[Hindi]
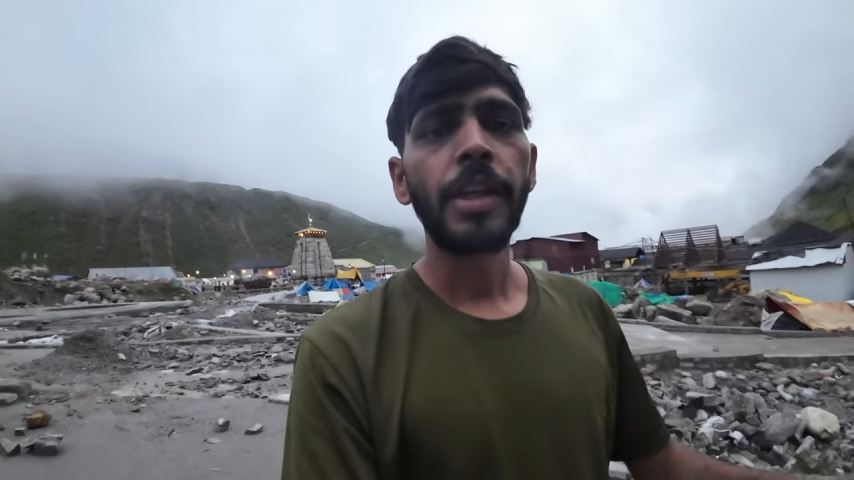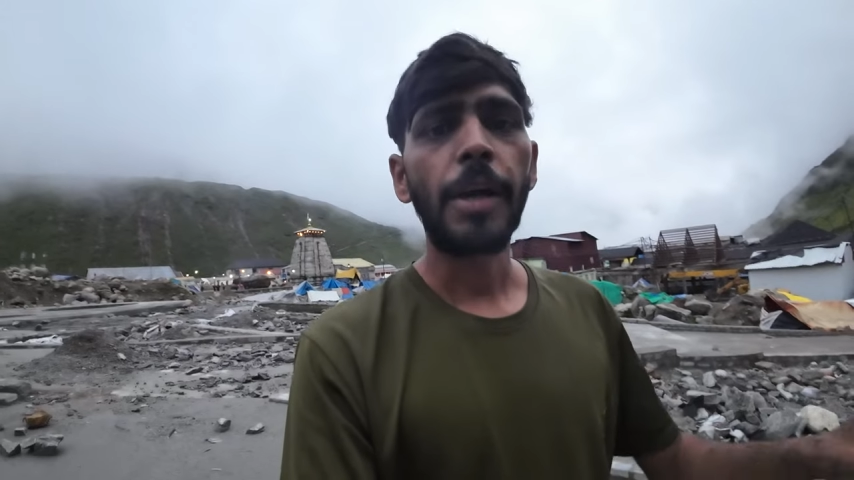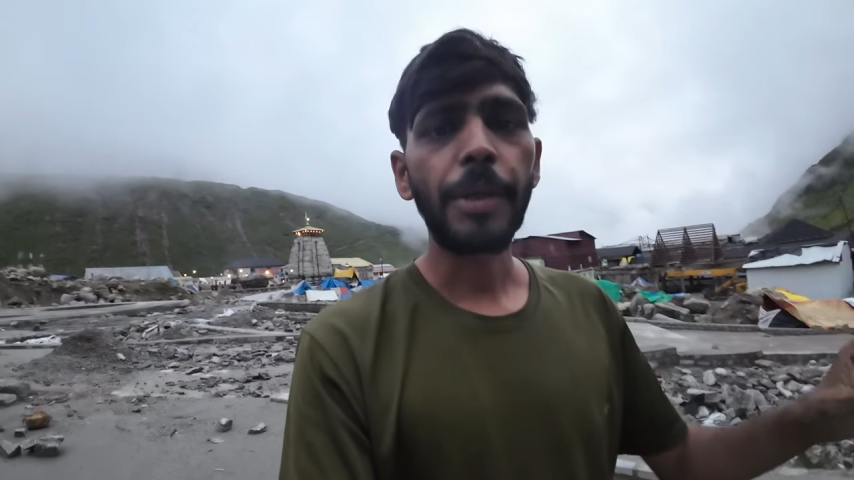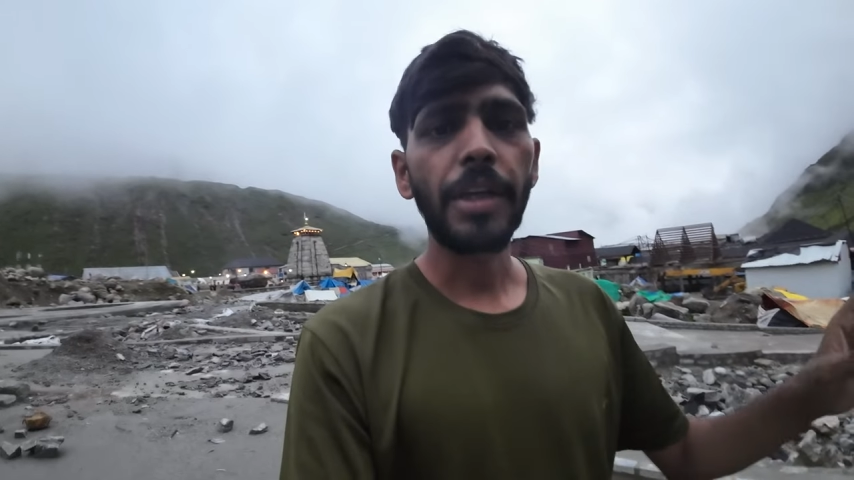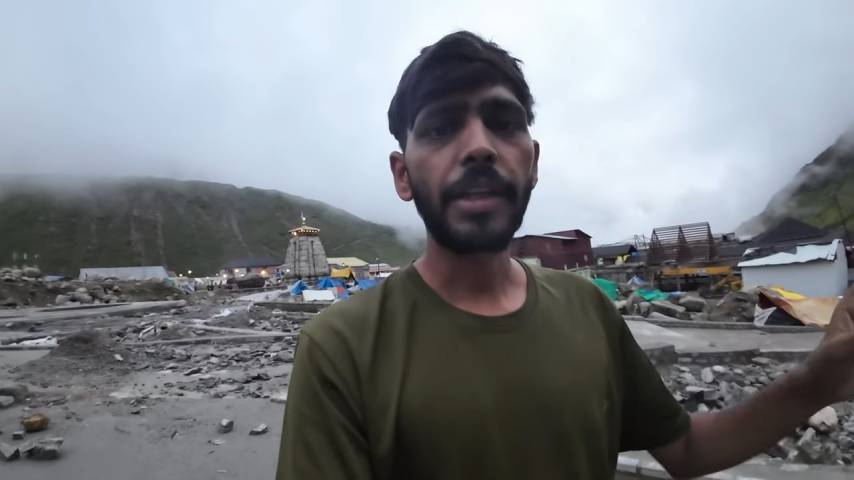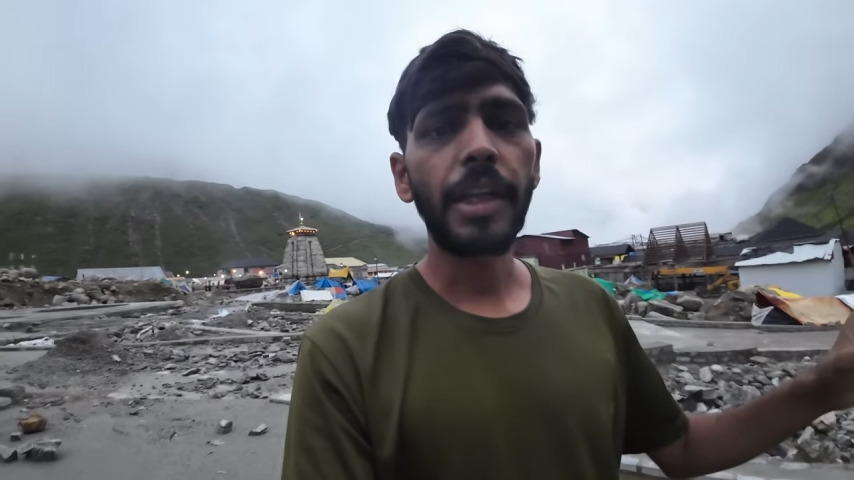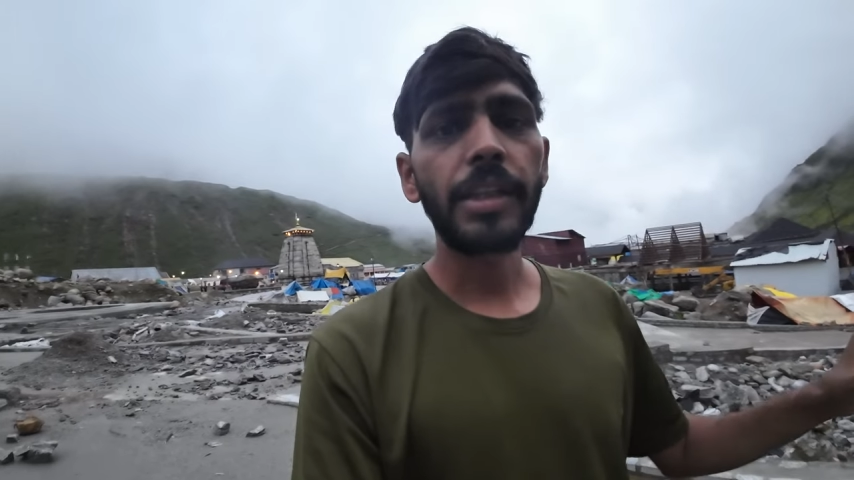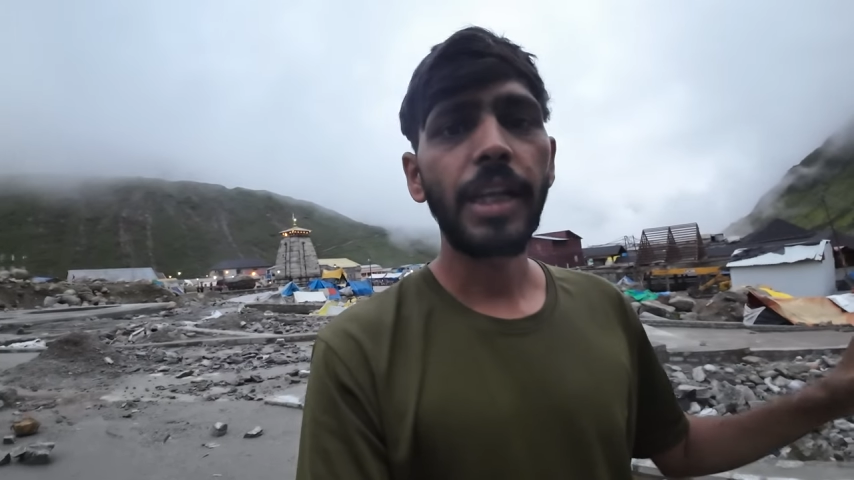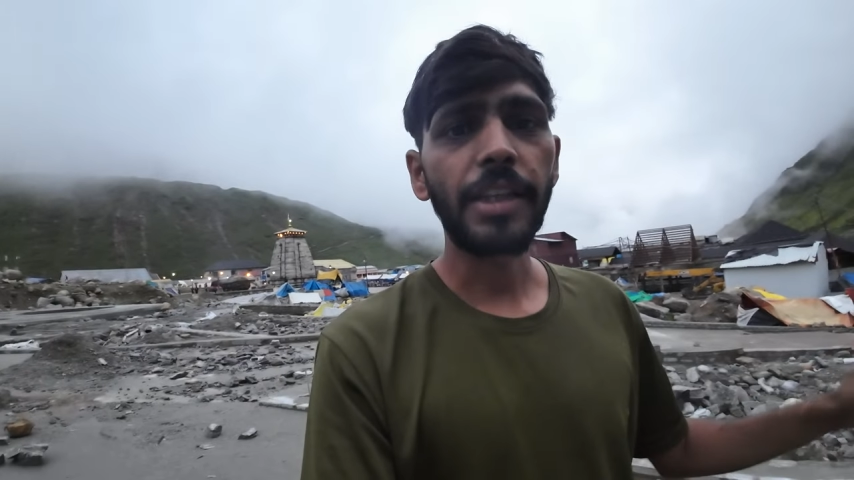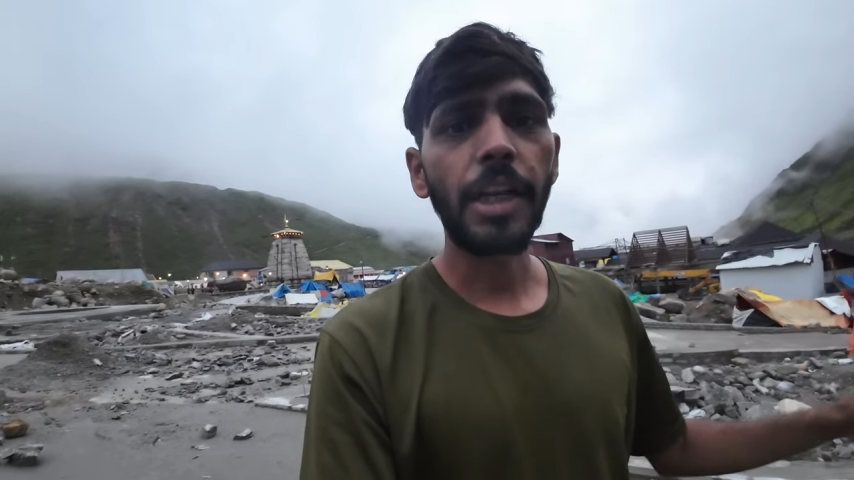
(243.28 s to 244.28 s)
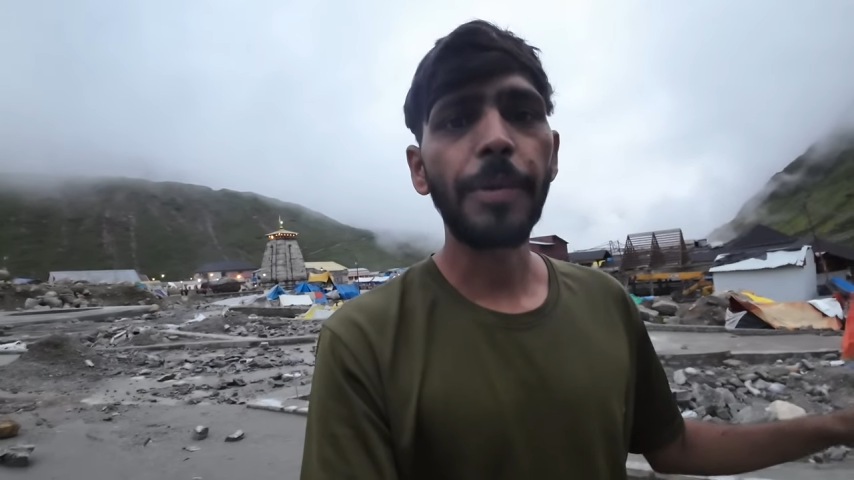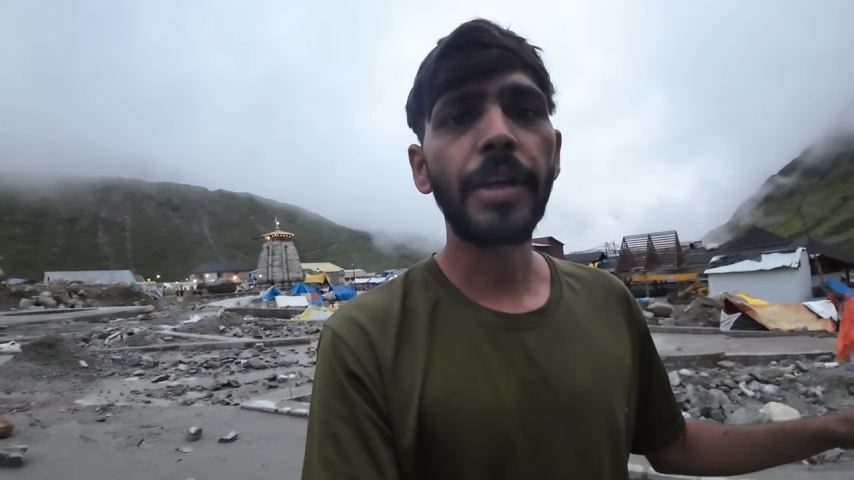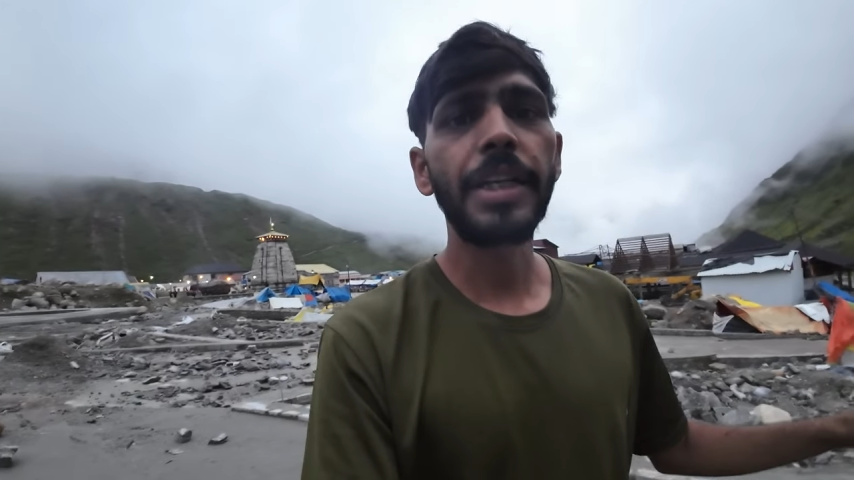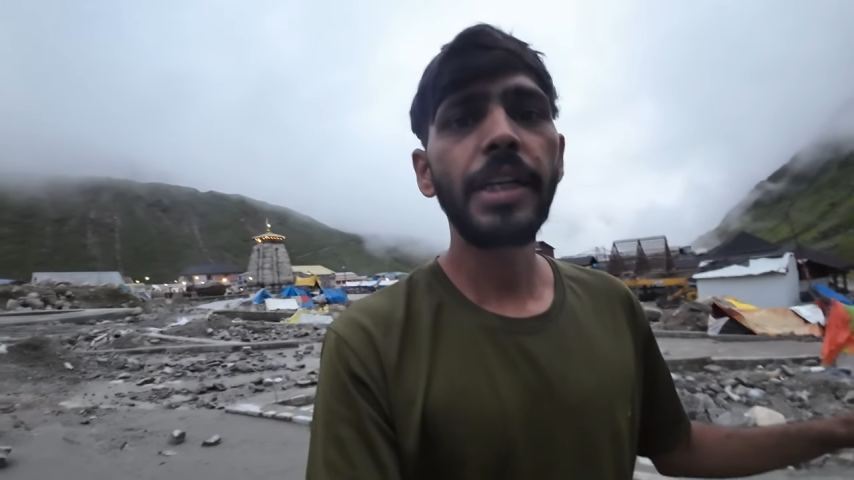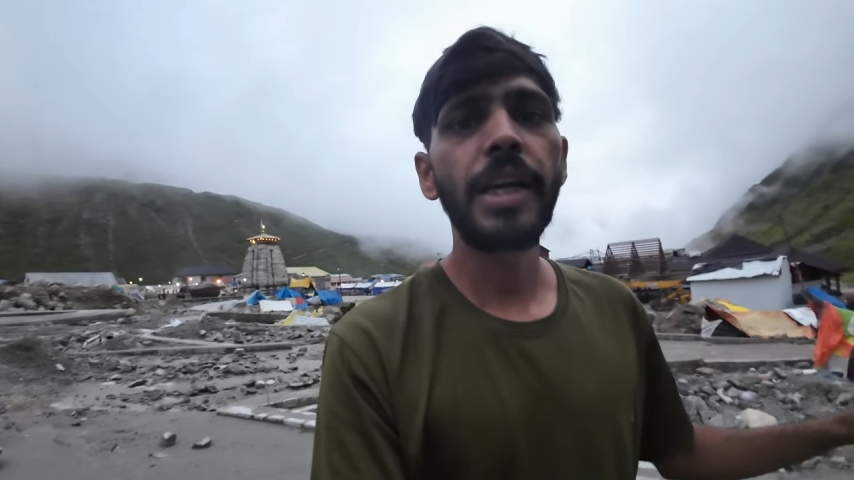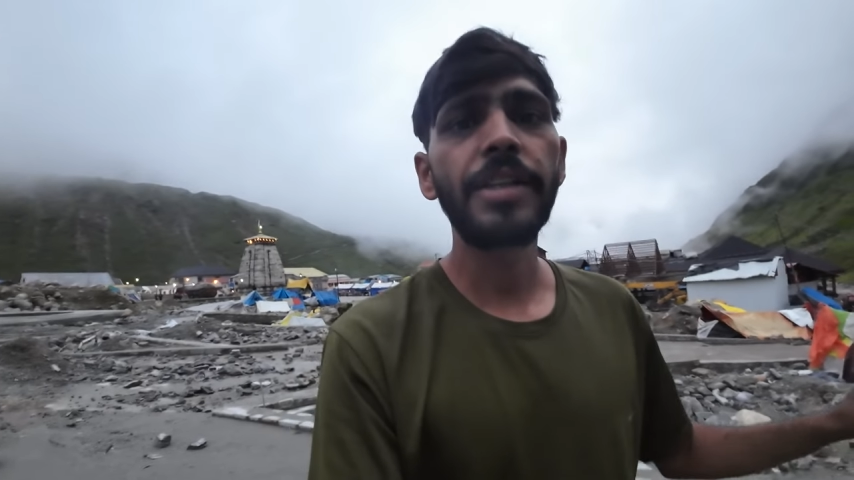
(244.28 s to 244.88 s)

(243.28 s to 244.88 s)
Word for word: आप केदारनाथ यात्रा पर आइए